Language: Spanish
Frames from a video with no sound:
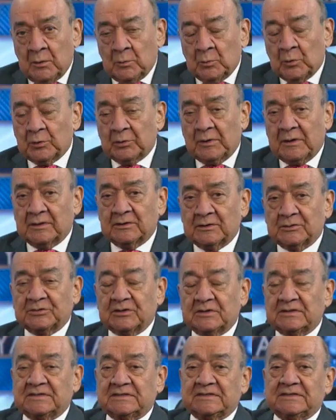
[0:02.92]
Muy buenas
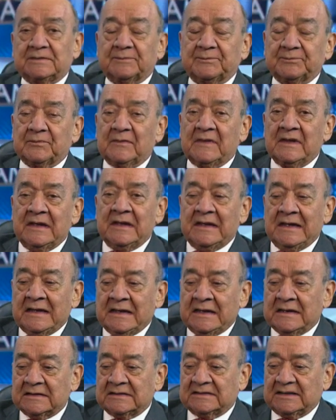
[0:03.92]
noches.
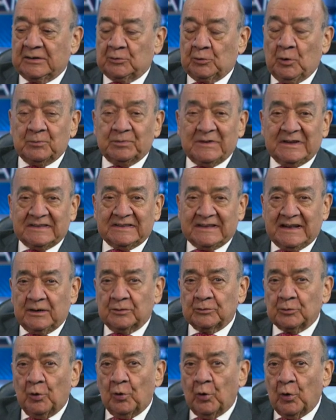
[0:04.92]
Se
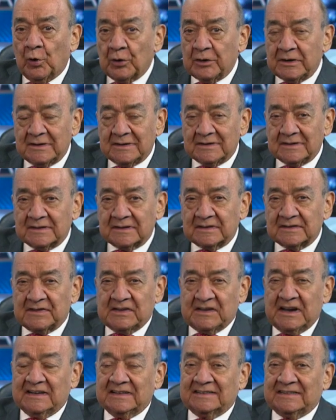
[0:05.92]
completaron hoy
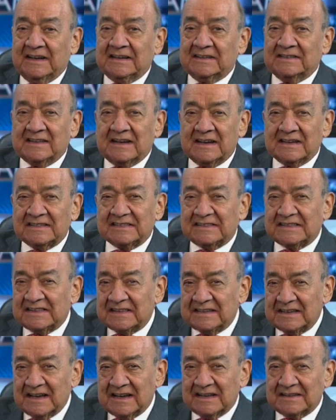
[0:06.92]
33
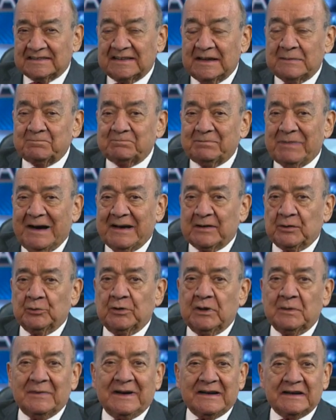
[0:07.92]
días de paro
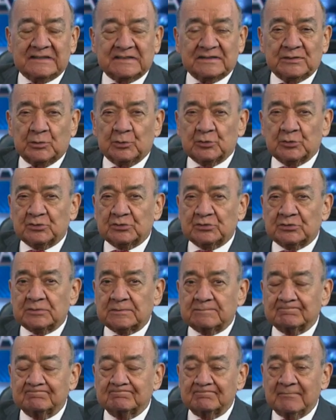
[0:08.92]
de maestros.
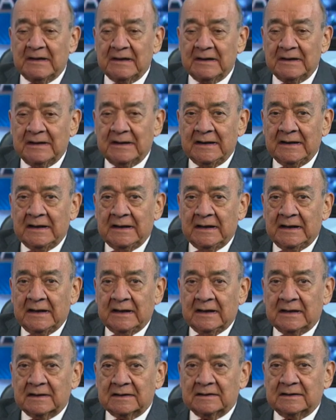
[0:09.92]

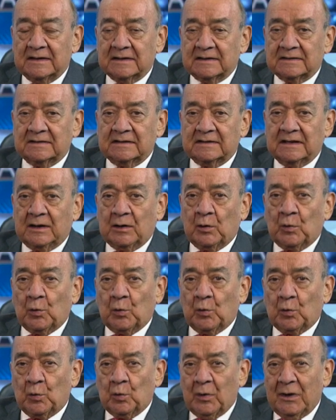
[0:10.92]
Desde
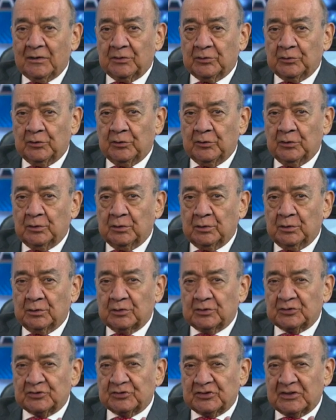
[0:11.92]

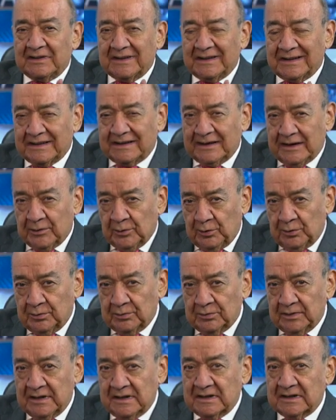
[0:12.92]
cuando se declaró
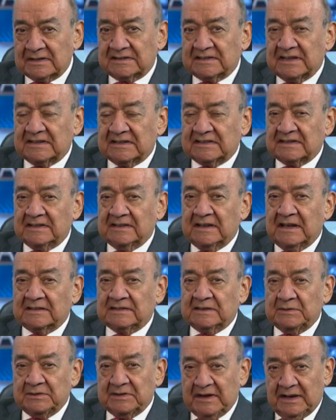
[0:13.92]
el cese de
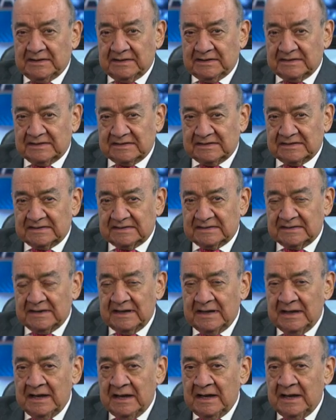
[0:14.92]
actividades,
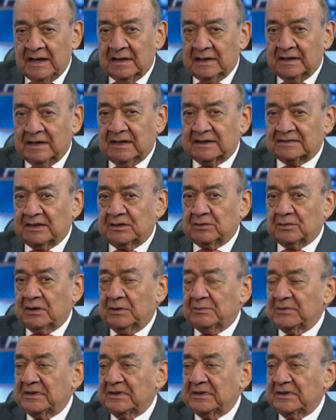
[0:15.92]
la señora